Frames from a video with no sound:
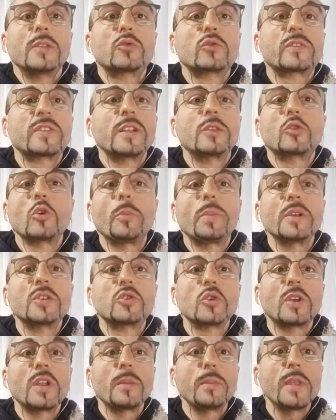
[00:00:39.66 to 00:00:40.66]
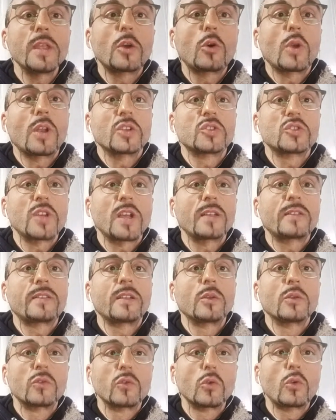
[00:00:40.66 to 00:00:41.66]
se il tuo peggior nemico lasciasse
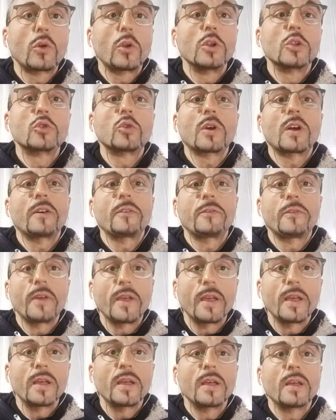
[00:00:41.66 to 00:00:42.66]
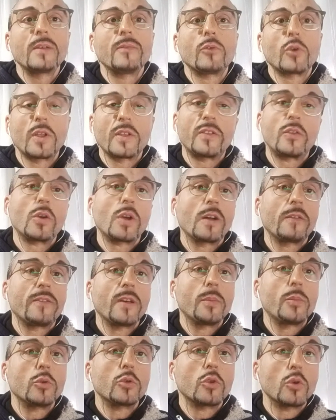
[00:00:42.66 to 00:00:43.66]
lo zucchero del tuo caffè, vorresti un
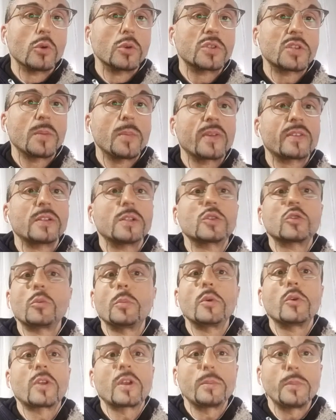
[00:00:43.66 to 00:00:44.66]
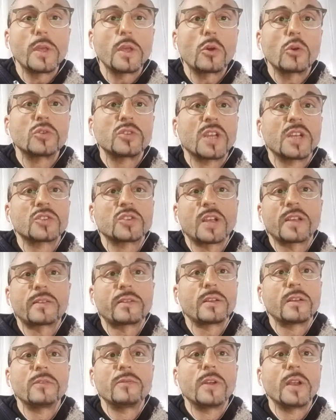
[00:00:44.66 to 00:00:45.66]
caffè più dolce, ma se il tuo migliore amico ci
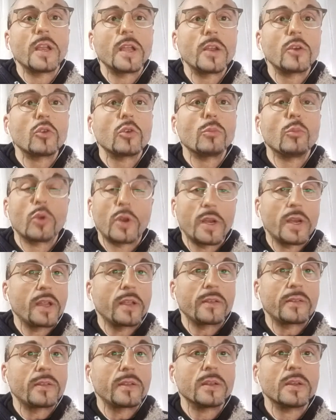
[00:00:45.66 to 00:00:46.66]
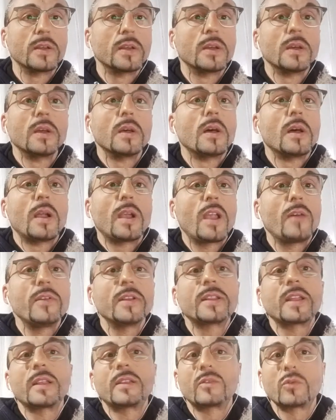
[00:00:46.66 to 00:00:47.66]
lasciasse il veleno, moriresti la
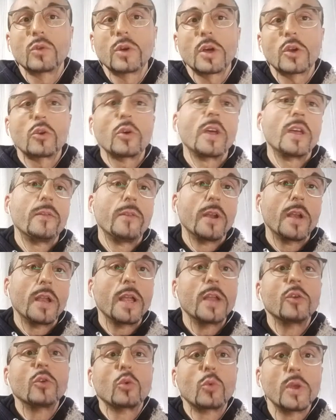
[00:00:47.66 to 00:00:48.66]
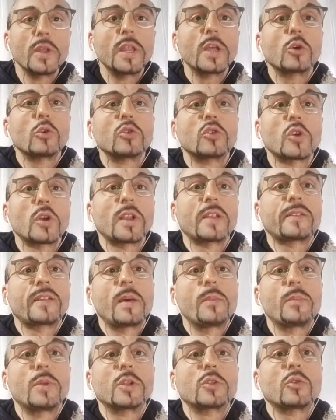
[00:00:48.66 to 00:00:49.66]
vita è zucchero e veleno, quindi controlla
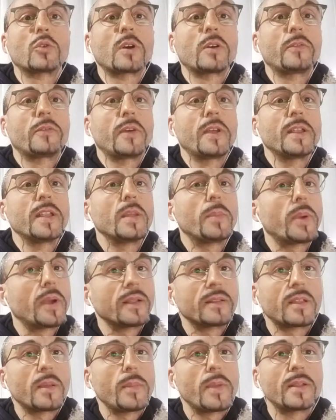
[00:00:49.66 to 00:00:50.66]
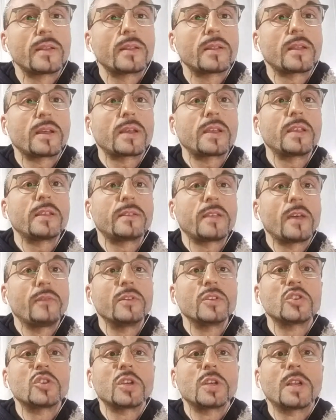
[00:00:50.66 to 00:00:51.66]
sempre il tuo caffè, indipendentemente da chi si
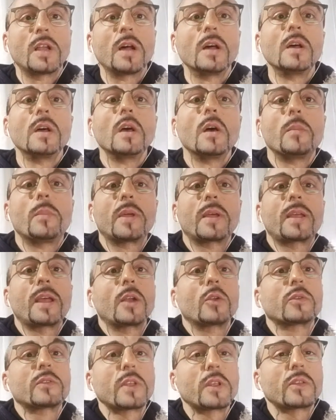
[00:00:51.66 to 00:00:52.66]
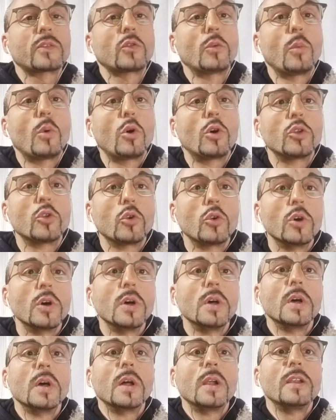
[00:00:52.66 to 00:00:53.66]
avvicina, perché allo stesso modo
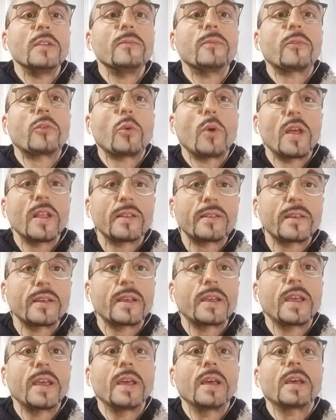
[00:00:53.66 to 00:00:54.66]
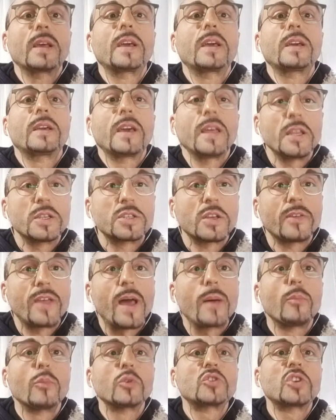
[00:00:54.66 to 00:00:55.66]
le influenze che, che
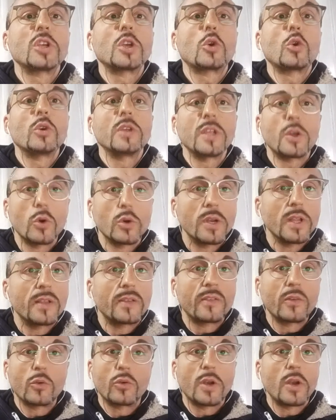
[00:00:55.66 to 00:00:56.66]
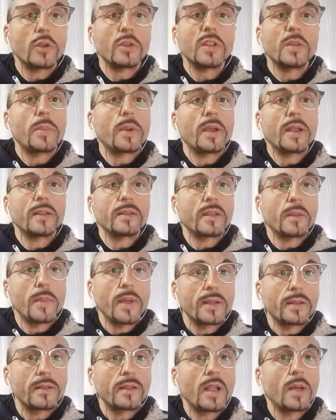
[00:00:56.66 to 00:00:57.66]
riceviamo ci incondizionano
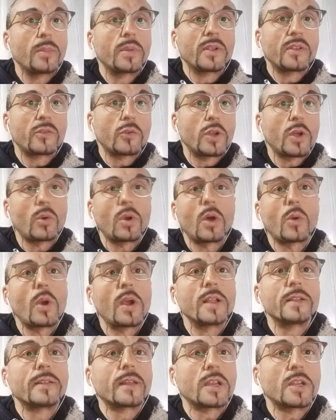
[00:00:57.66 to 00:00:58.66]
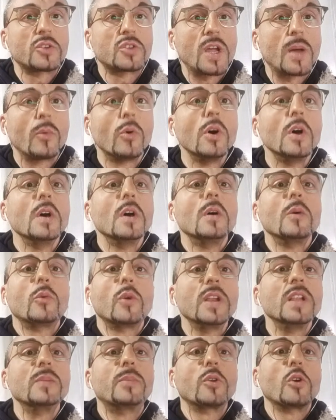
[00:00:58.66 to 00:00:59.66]
indipendentemente dalla persona con la quale interagiamo.
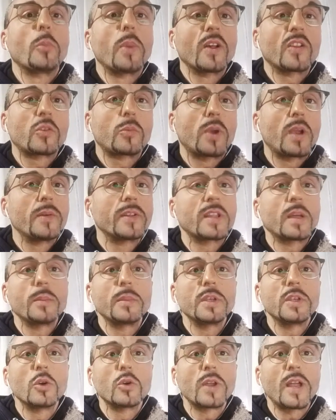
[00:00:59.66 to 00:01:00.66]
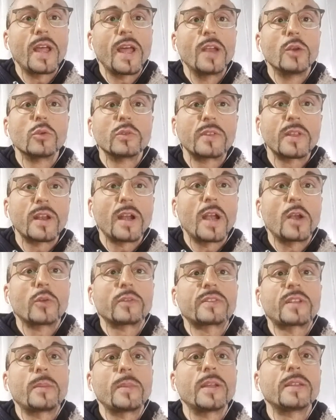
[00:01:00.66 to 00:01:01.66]
Quindi il primo passo per una vita migliore è nutrire la
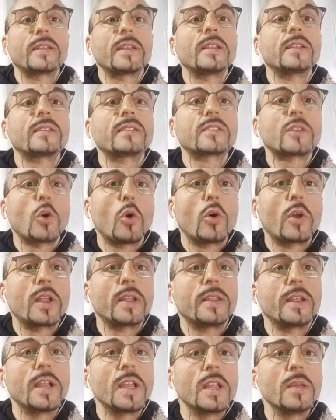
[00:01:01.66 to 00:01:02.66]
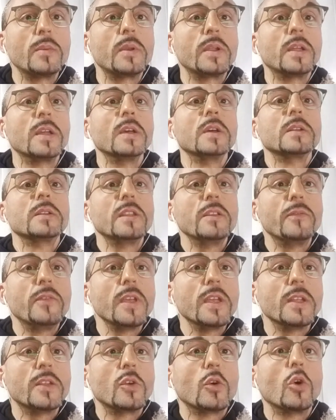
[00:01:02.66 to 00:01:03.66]
nostra mente di storie, di libri, di
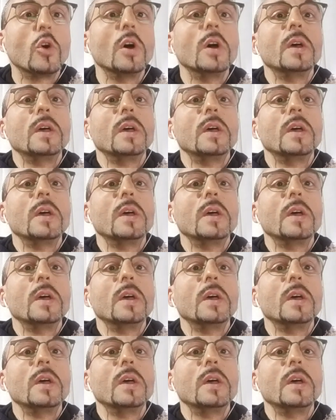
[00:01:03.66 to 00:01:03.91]
video